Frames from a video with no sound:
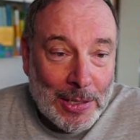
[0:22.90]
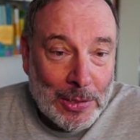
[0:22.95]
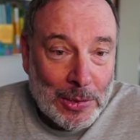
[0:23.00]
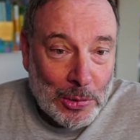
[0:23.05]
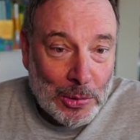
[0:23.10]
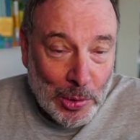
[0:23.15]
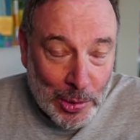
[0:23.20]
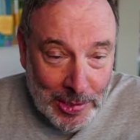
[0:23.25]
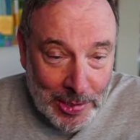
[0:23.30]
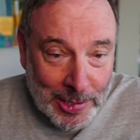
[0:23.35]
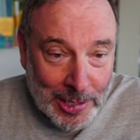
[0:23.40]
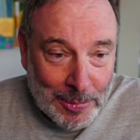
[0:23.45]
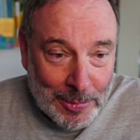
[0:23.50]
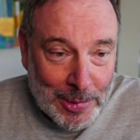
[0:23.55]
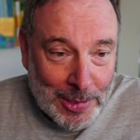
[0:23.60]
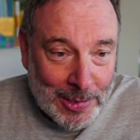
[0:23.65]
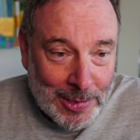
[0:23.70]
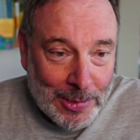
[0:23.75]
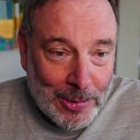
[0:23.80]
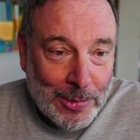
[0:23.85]

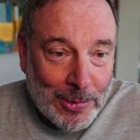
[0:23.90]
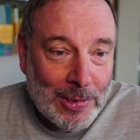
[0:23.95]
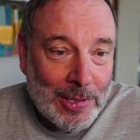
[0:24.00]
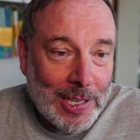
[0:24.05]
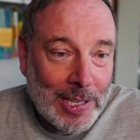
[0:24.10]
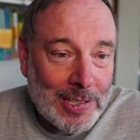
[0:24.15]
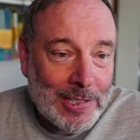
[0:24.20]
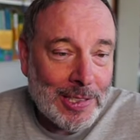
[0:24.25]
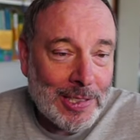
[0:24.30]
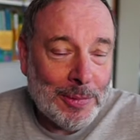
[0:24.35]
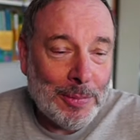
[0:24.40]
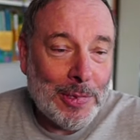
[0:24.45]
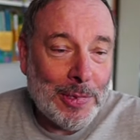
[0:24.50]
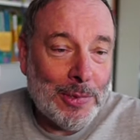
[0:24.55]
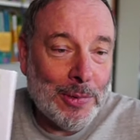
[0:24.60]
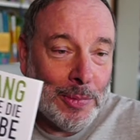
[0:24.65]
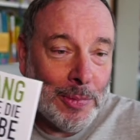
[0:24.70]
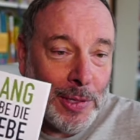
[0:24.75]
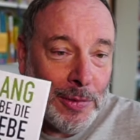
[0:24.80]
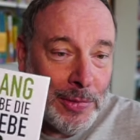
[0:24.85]
Kurzzeitbeziehungen
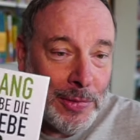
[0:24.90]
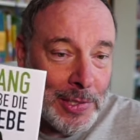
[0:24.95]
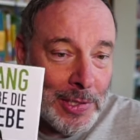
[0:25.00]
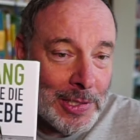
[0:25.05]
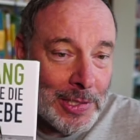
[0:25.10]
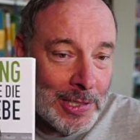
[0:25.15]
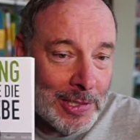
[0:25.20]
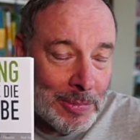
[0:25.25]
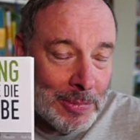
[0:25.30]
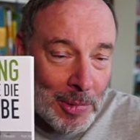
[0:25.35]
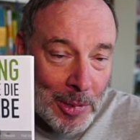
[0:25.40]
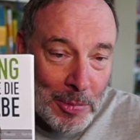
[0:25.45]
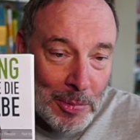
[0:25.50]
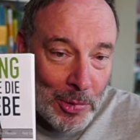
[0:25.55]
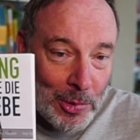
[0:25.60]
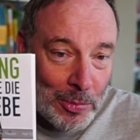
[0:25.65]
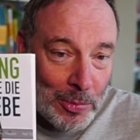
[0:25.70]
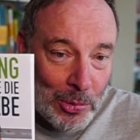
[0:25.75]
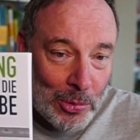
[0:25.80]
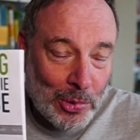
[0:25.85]
Langzeitbeziehungen machen, findet ihr jetzt in meinem
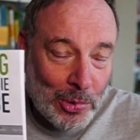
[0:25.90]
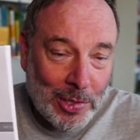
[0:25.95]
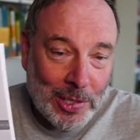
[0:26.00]
neuen Buch.